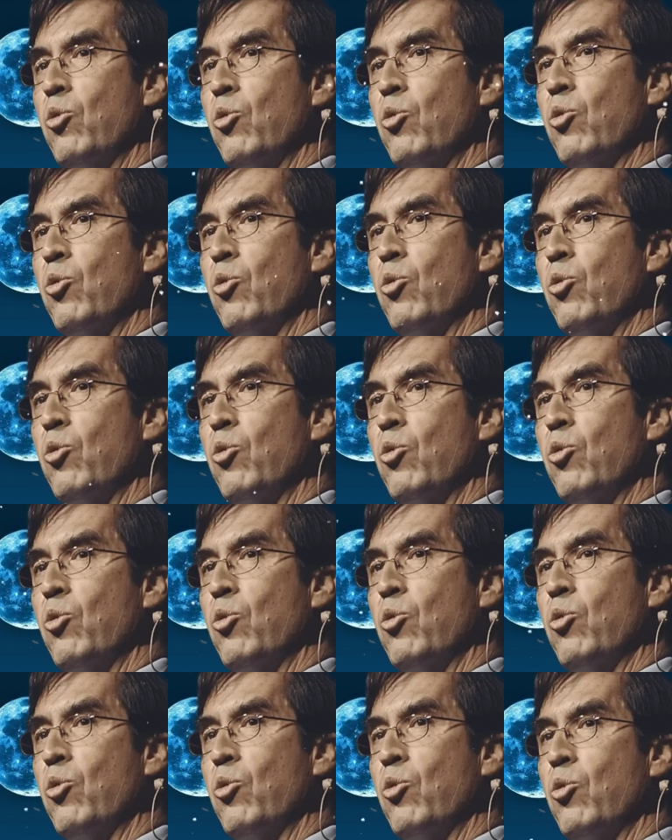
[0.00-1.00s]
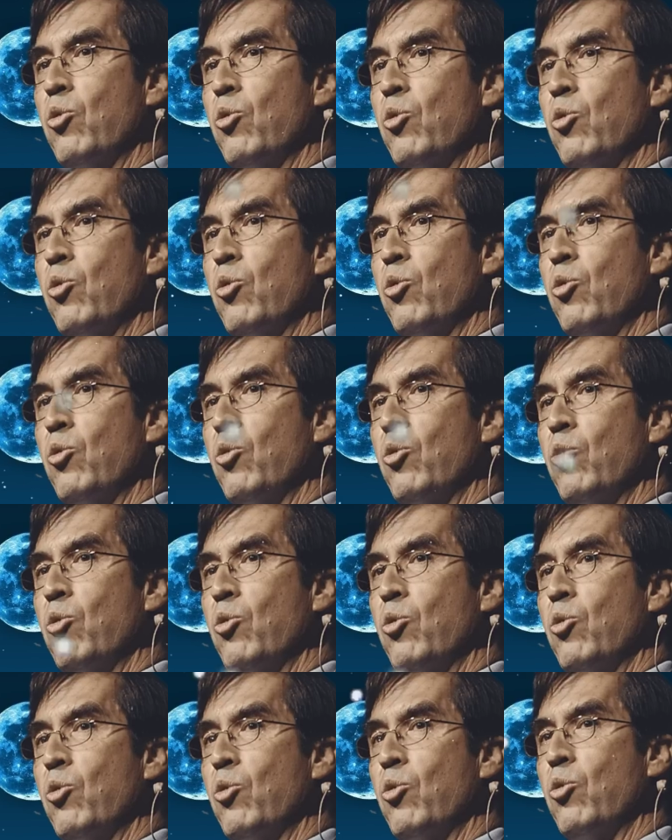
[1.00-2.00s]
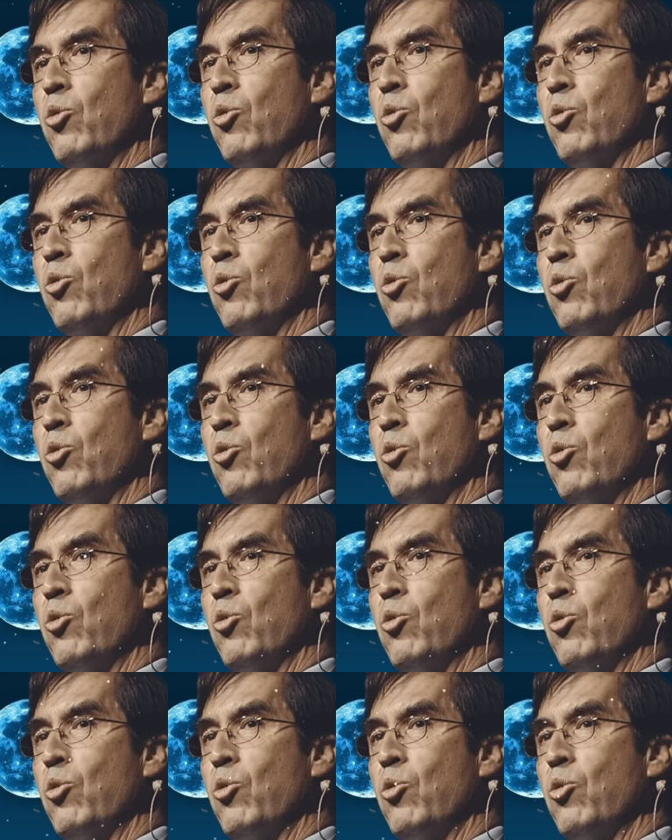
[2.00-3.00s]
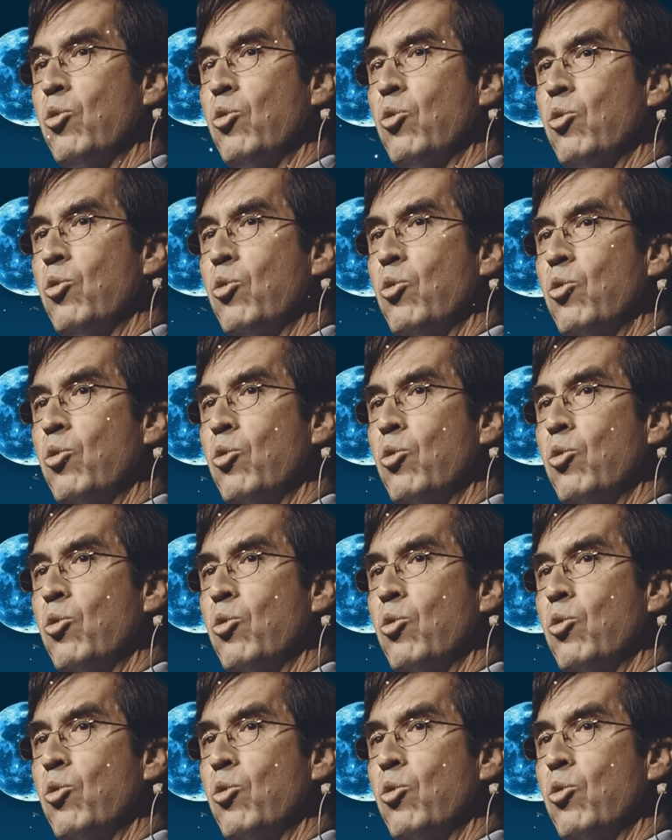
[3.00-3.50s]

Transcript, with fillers: pero fundamentalmente porque en Silicon Valley hace falta